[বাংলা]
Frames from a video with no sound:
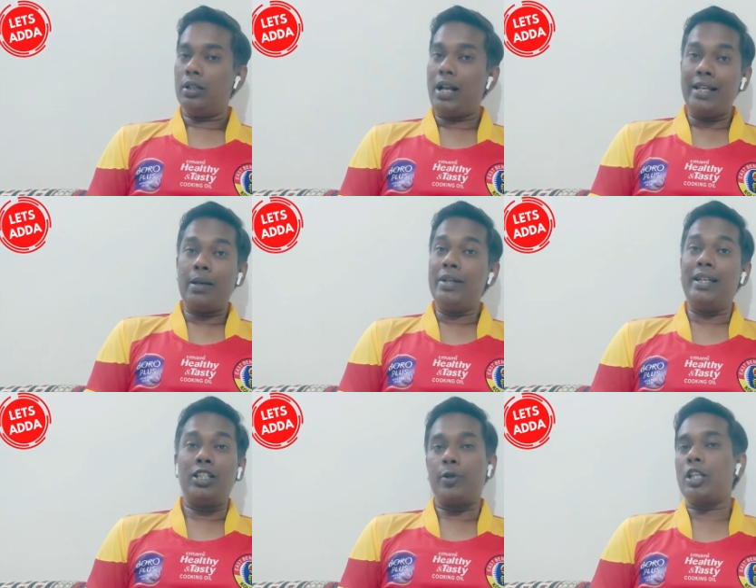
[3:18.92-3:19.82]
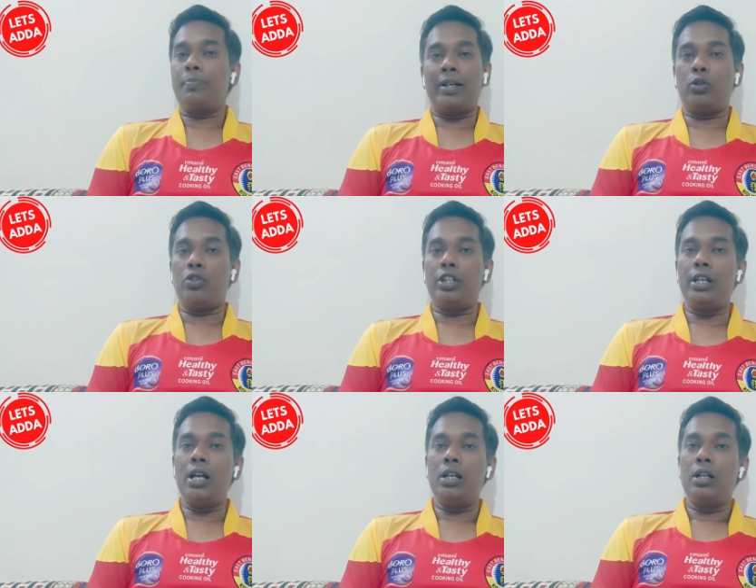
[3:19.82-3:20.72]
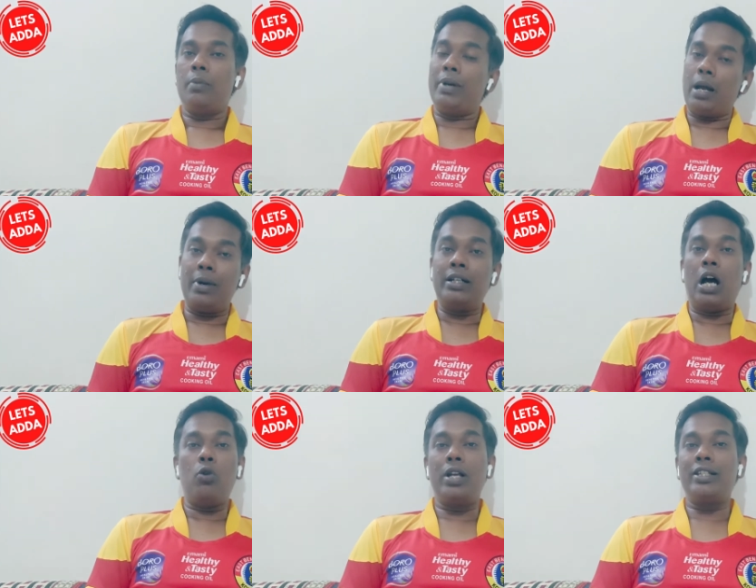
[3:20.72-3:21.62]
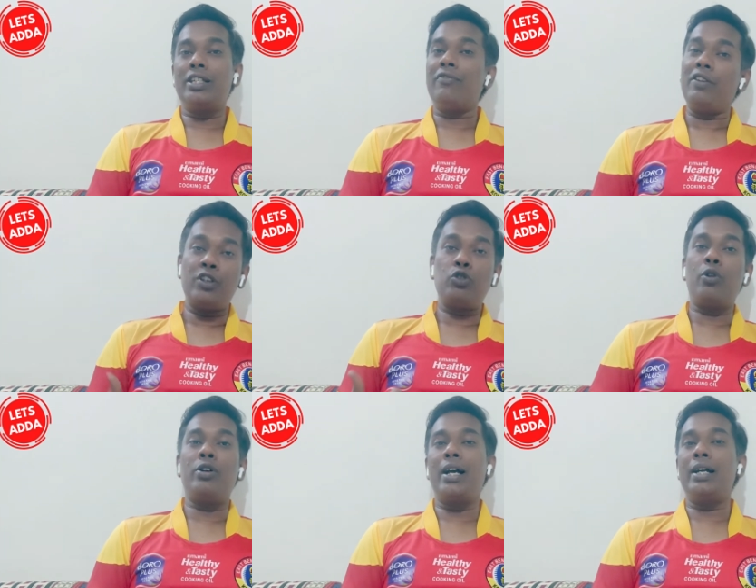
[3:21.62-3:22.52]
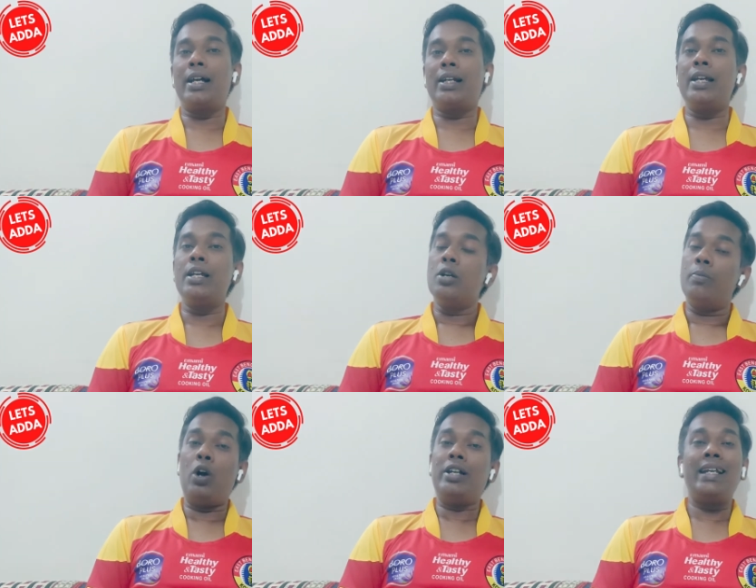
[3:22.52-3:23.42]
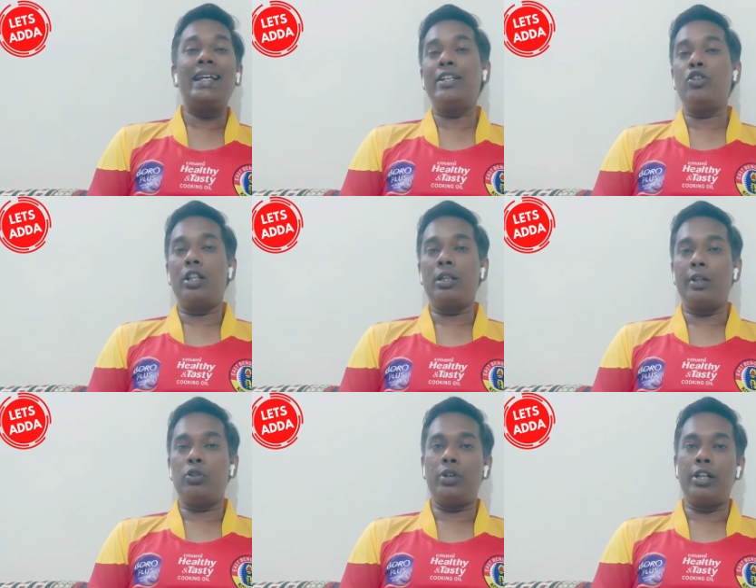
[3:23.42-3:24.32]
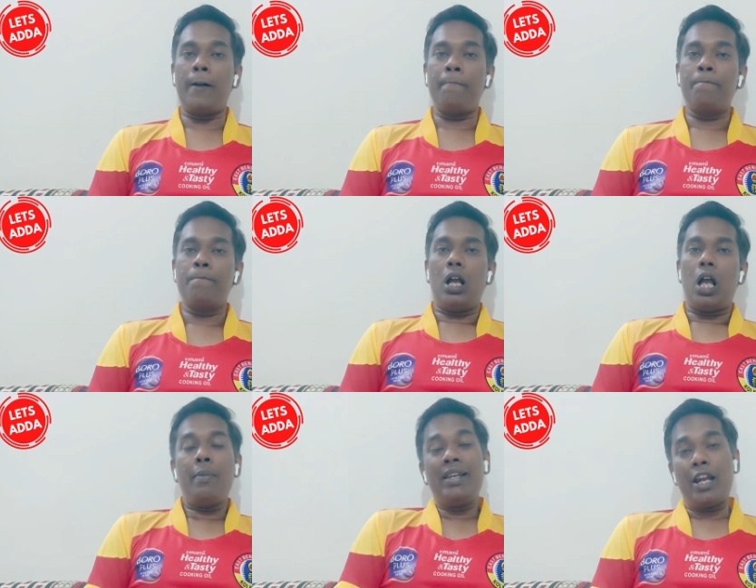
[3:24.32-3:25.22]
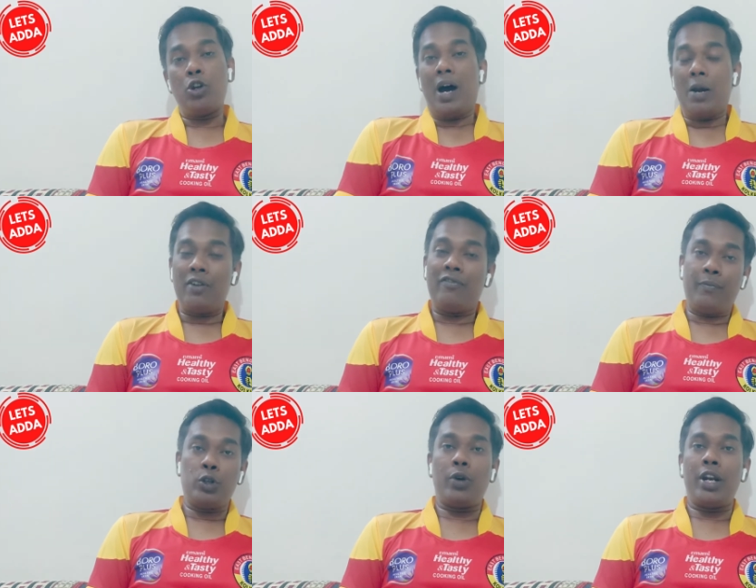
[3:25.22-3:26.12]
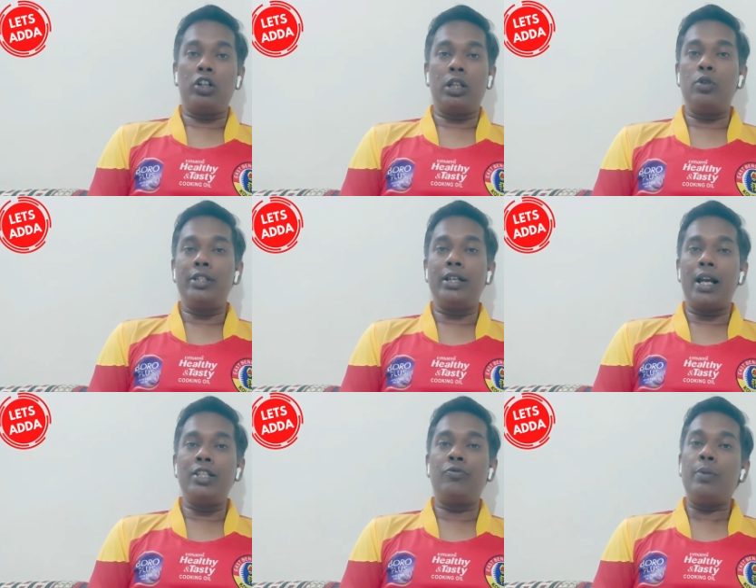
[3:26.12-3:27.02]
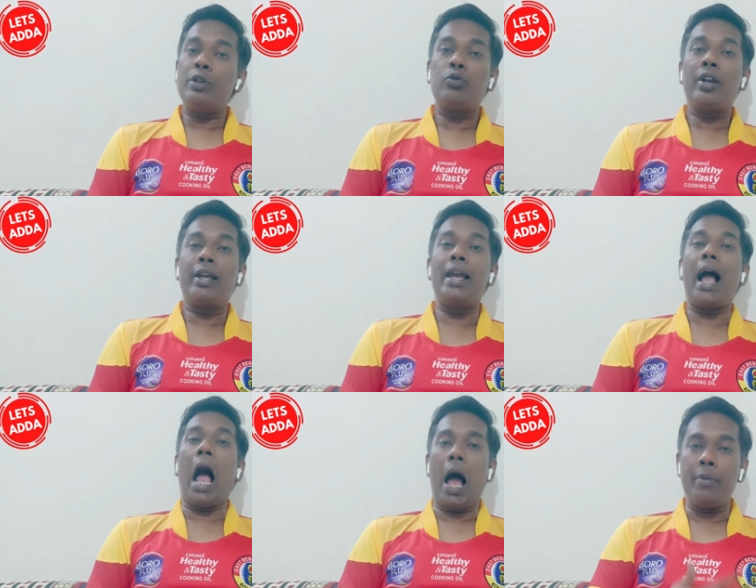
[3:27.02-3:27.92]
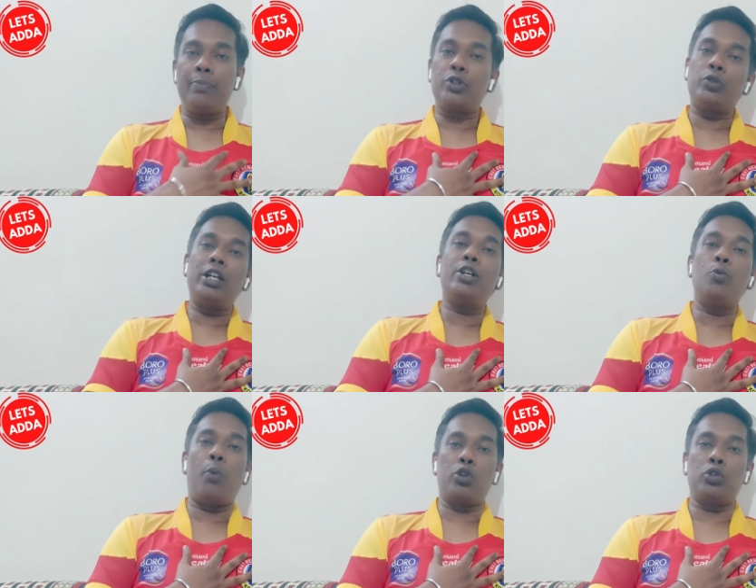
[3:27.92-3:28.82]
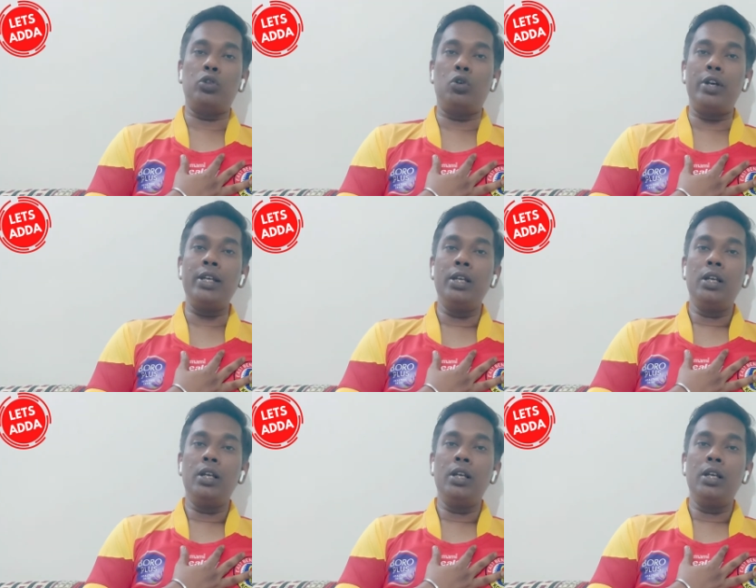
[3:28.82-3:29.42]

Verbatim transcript: গাইজ আমি ডিসরেসপেক্ট করছি না বাট আমার ডাউট আছে যে ভিপি সুয়ের ওই জায়গা থাকলে বলটা নেটে জড়াতে পারতো কিনা আমি কেন বারবার ভিপি সুয়ের কথা বলছি গাইজ ভিপি সুয়েরকে আমি পার্সোনালি খুব পছন্দ করি